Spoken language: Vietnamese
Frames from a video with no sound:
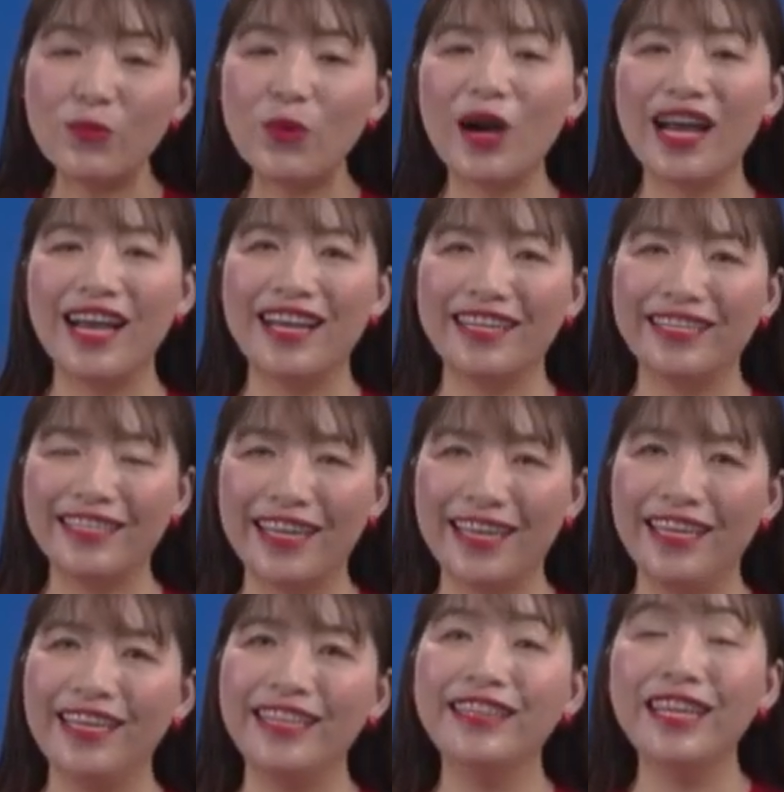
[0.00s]
thông qua
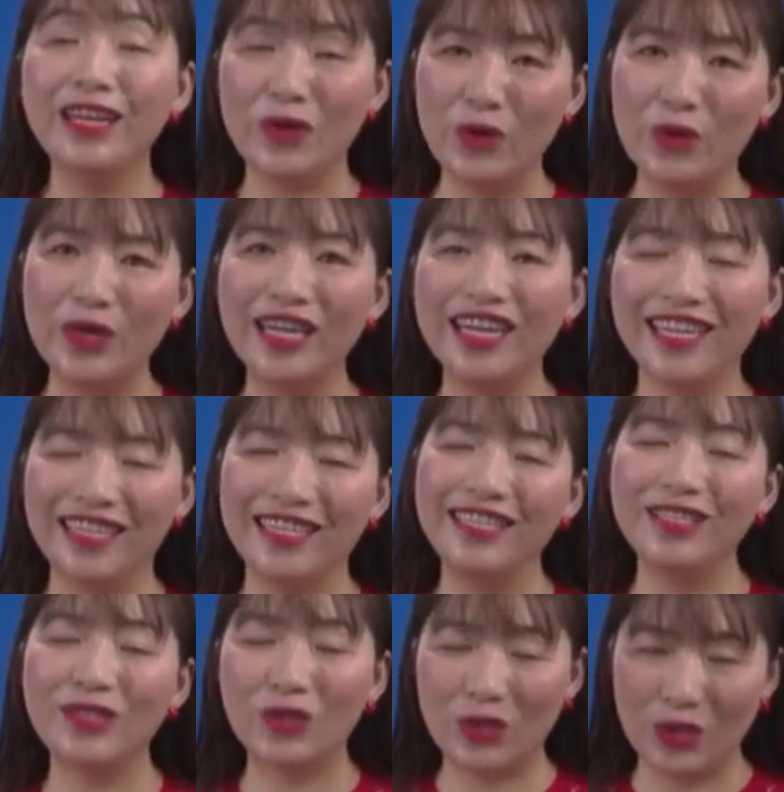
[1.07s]
cái tình huống ở
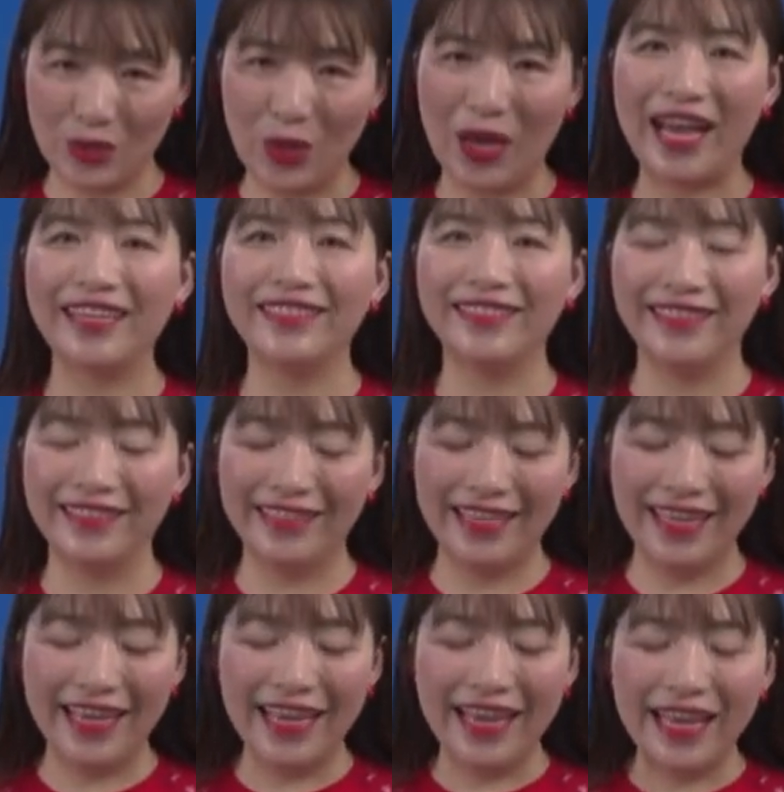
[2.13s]
tòa án
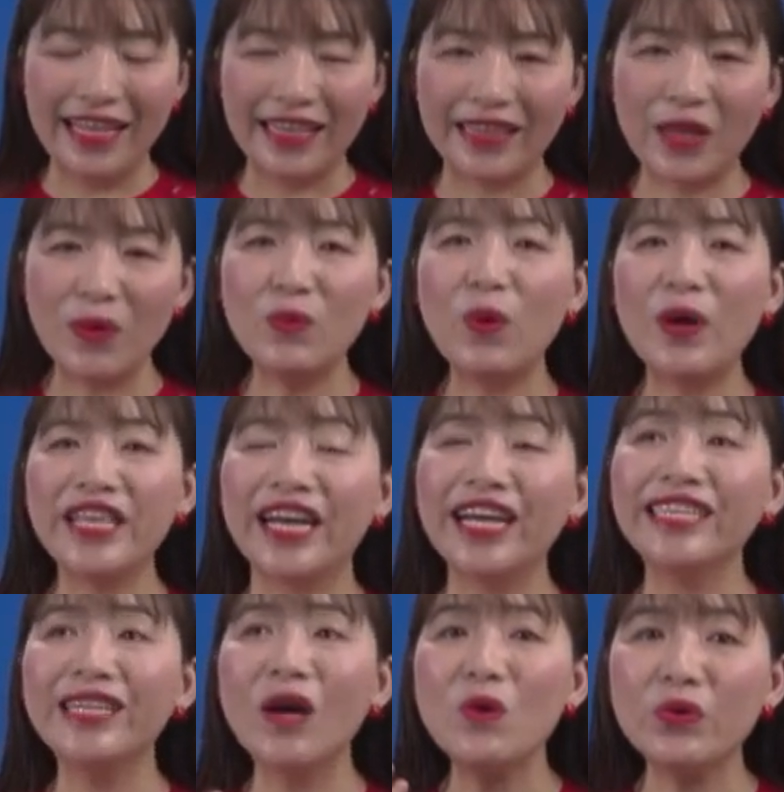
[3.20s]
thông qua những
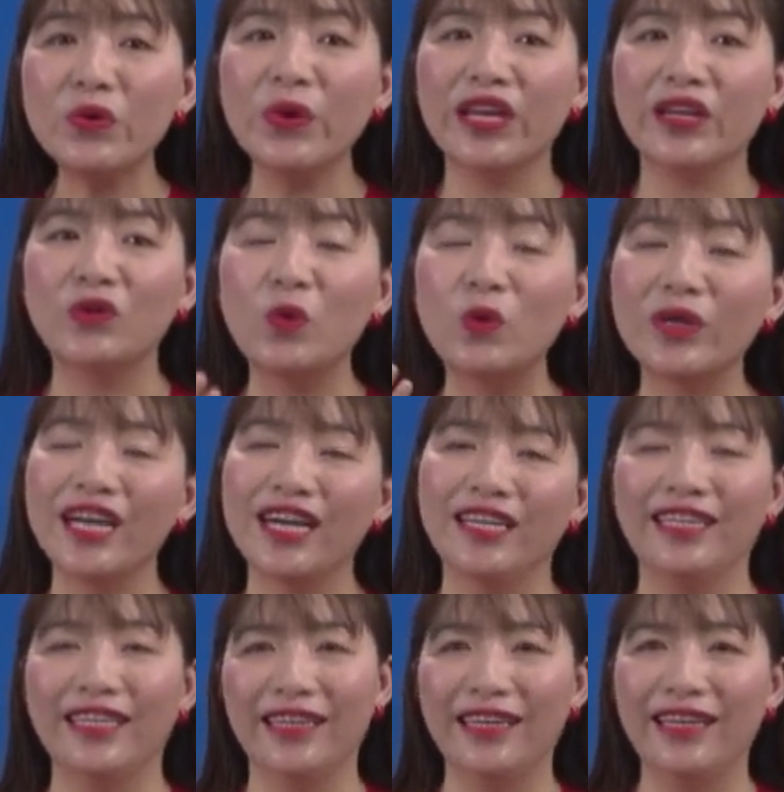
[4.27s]
cái câu chuyện cuộc
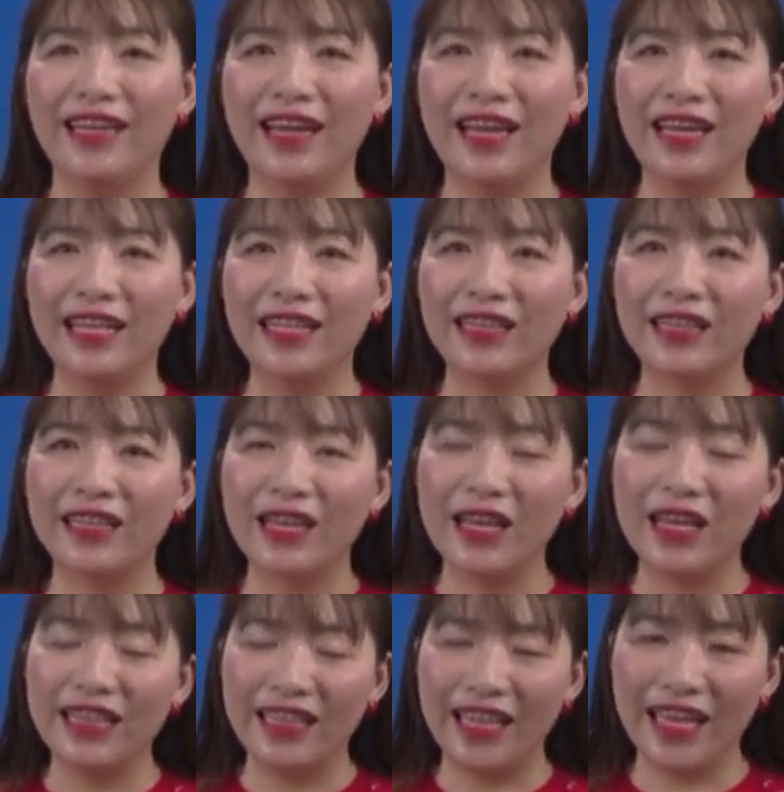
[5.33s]
đời
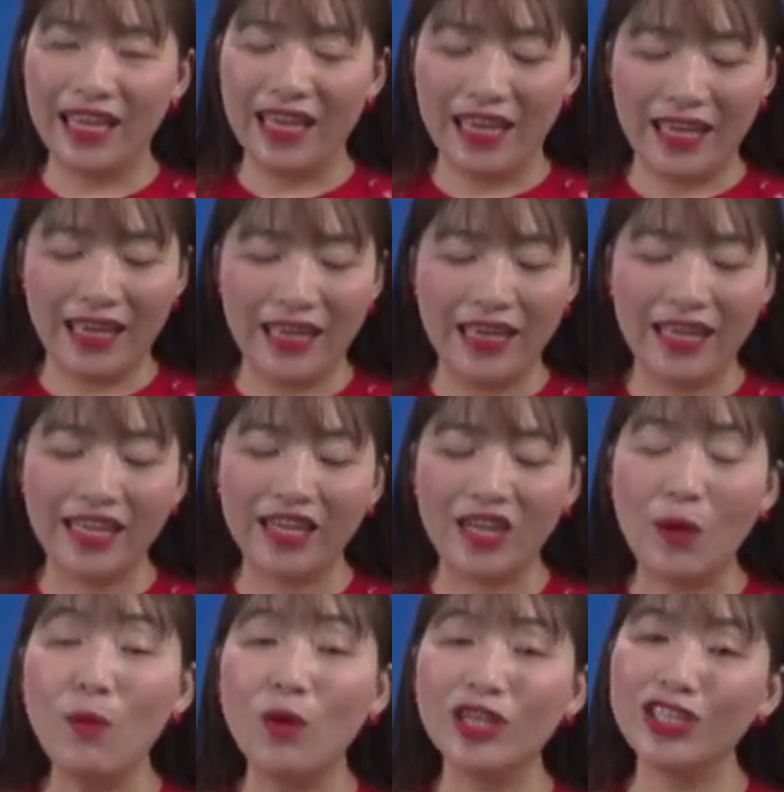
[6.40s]
thì
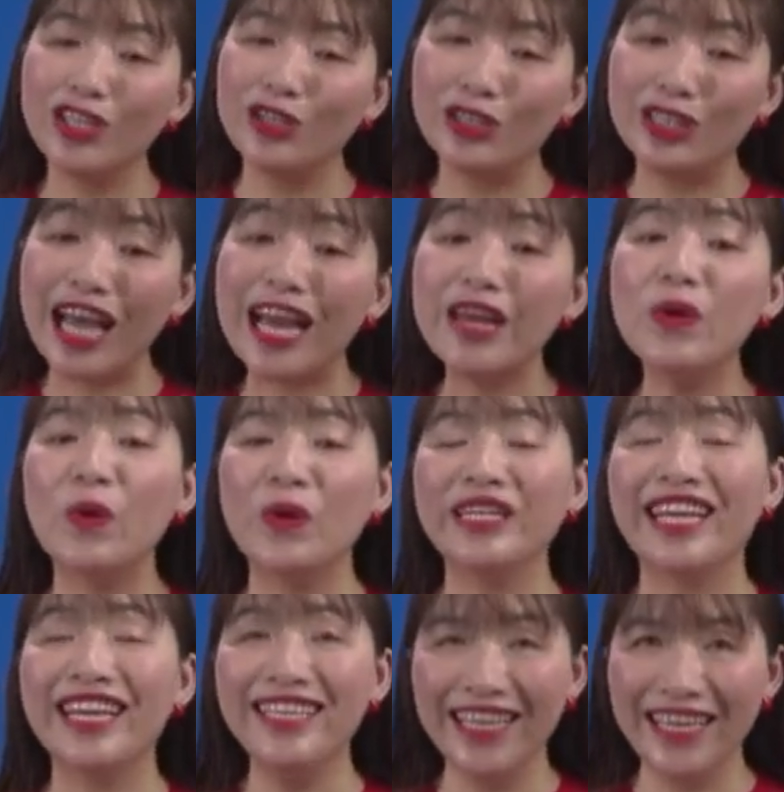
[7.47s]
có một cái sự thay đổi
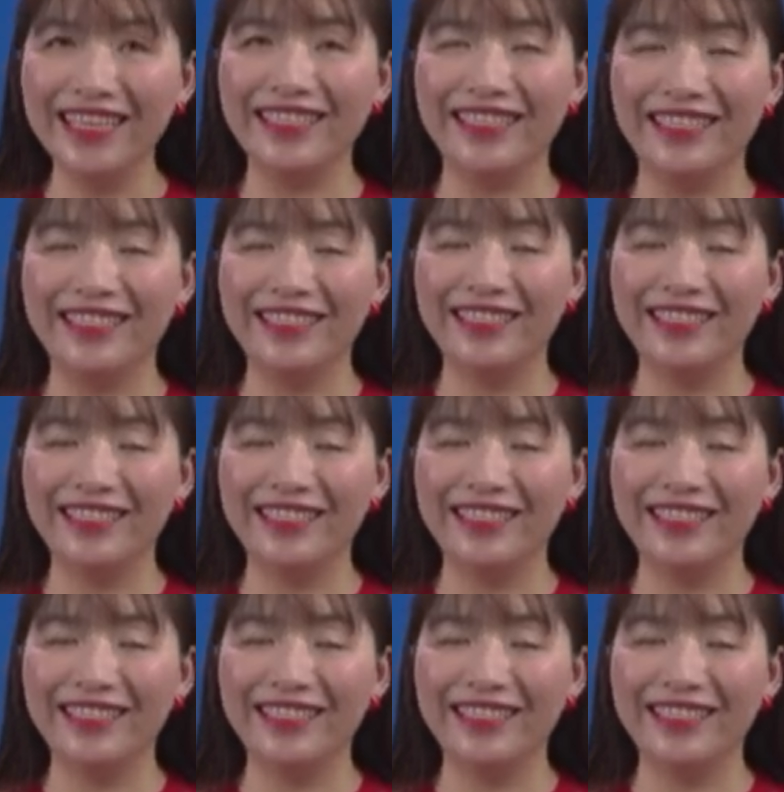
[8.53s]
cái nhìn